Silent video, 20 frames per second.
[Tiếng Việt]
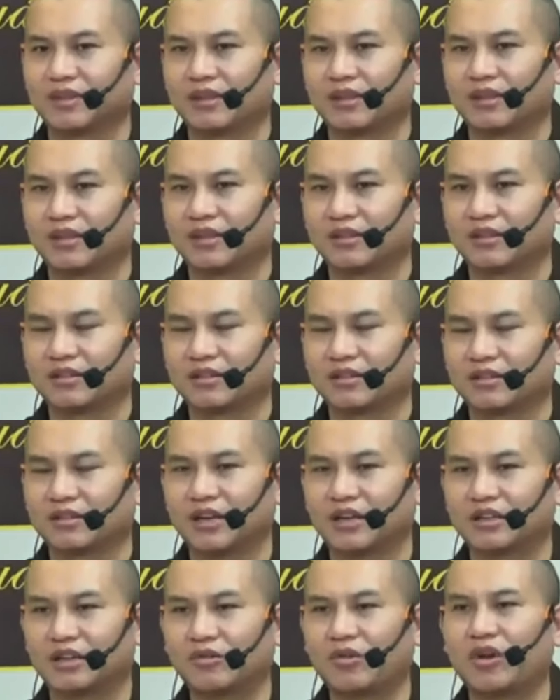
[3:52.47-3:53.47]
thì lần sau
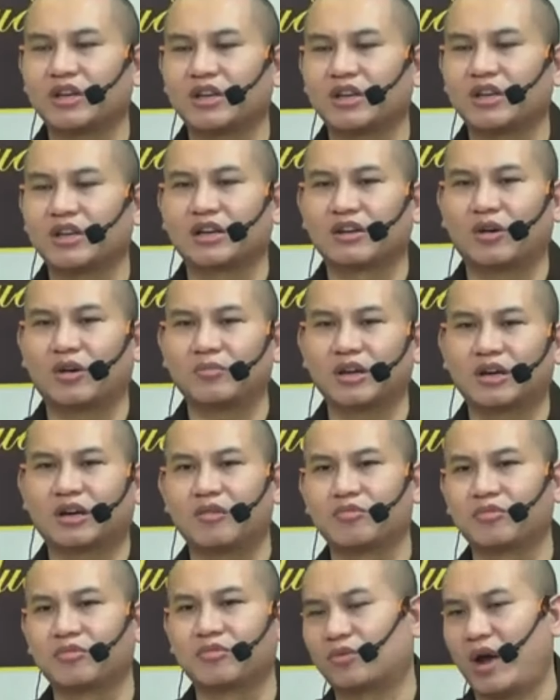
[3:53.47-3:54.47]
coi như là nhóm đấy không liên
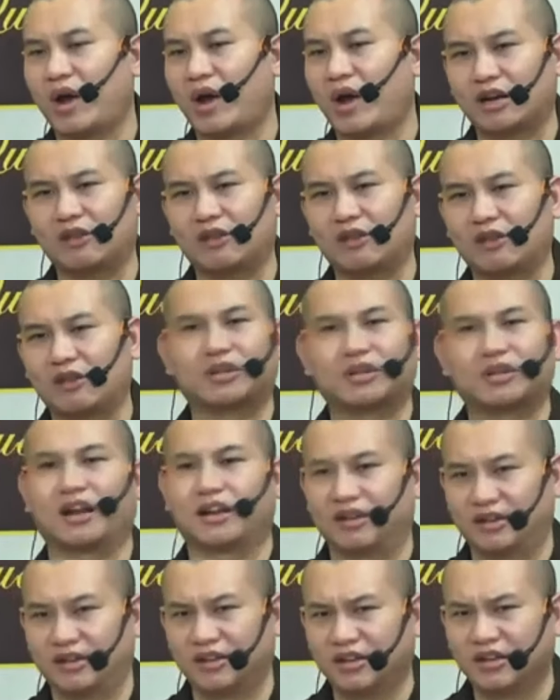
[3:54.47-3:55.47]
quan đạo tràng
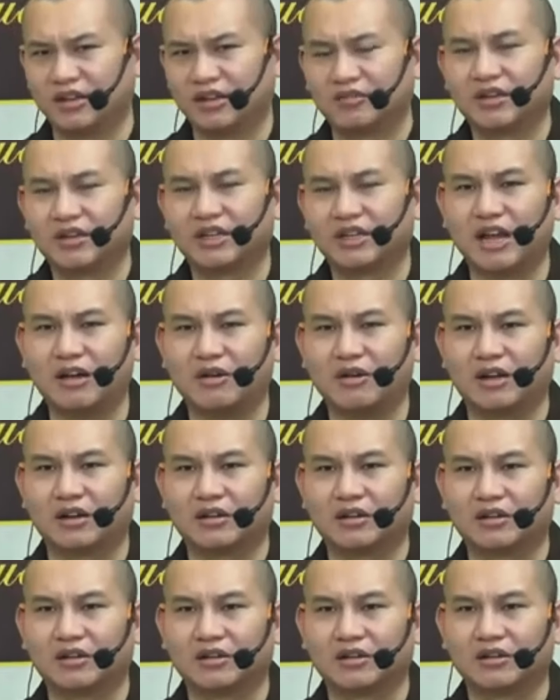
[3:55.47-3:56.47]
vì sao ạ
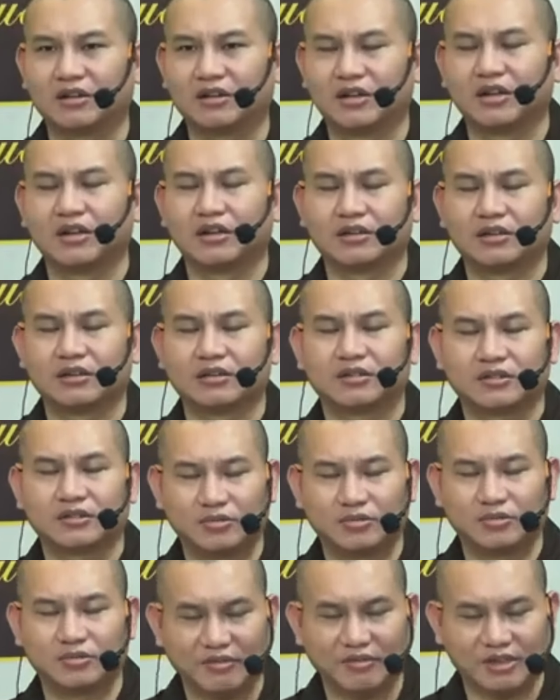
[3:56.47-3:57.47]
chúng ta
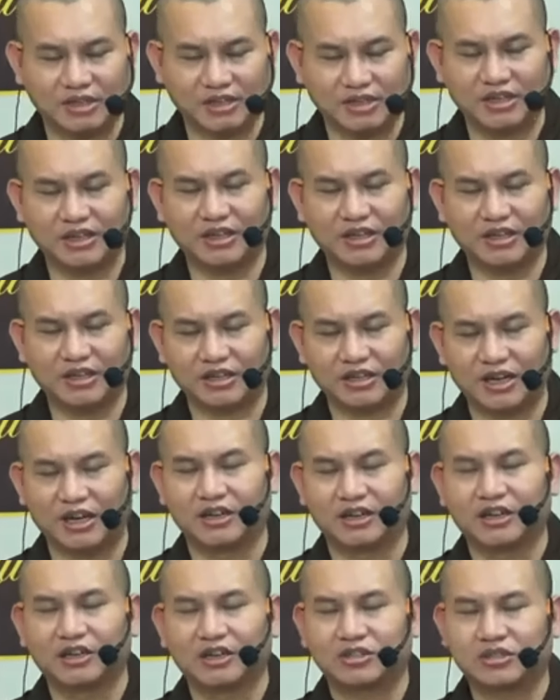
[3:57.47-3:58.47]
phải nhớ rằng là
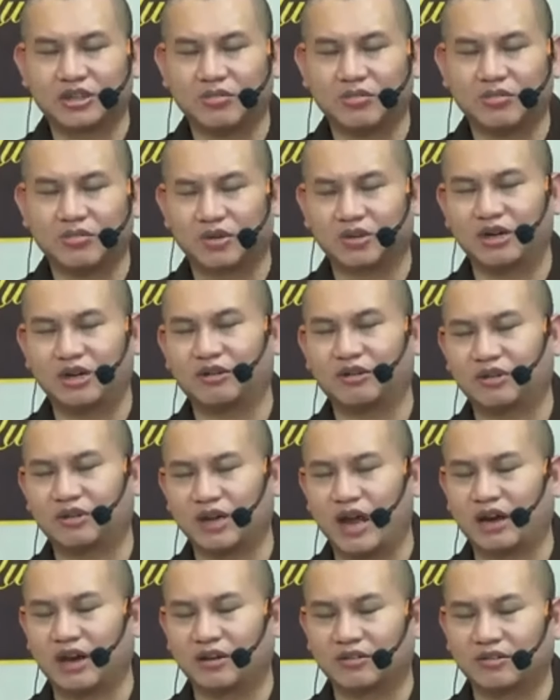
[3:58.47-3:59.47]
trong một đạo tràng
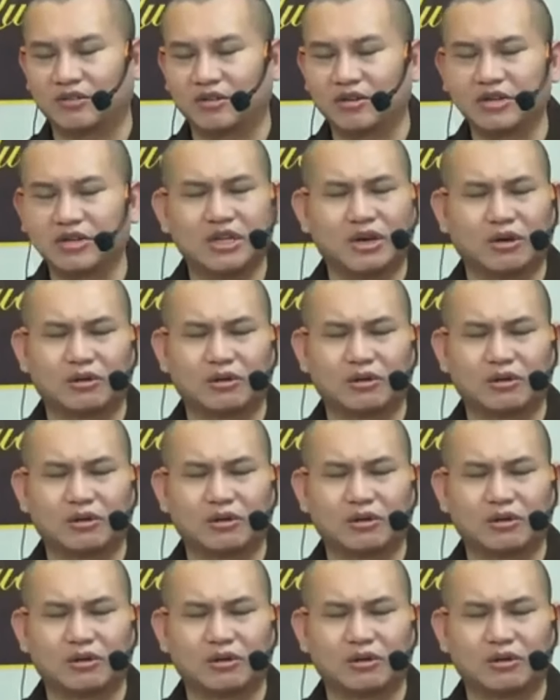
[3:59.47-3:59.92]
nó nhiều thứ phức